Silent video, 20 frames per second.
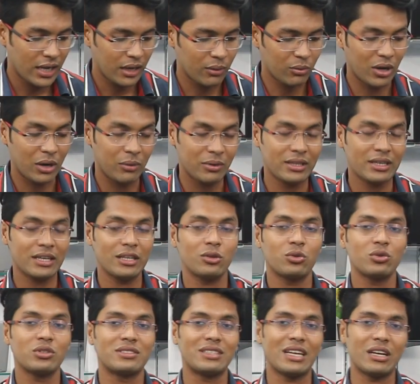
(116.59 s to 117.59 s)
এবং আমাদের
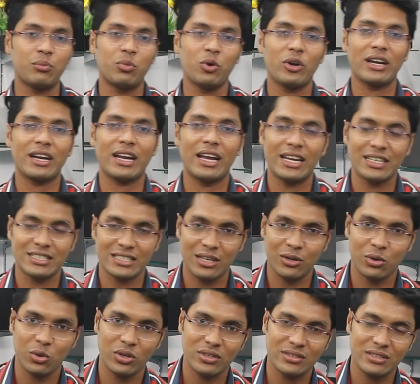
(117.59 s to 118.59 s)
কিন্তু জেড বুকের কালেকশান
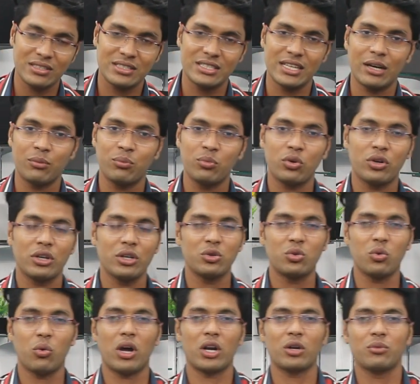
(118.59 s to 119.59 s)
রয়েছে জেড বুক
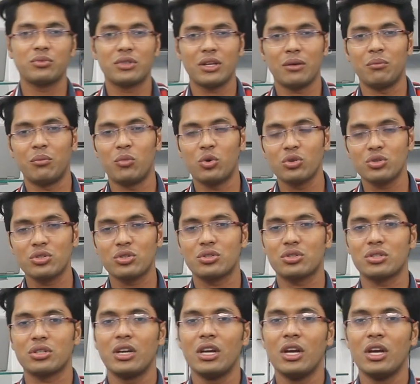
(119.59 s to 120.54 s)
কিন্তু ওয়ান অফ দ্য মোস্ট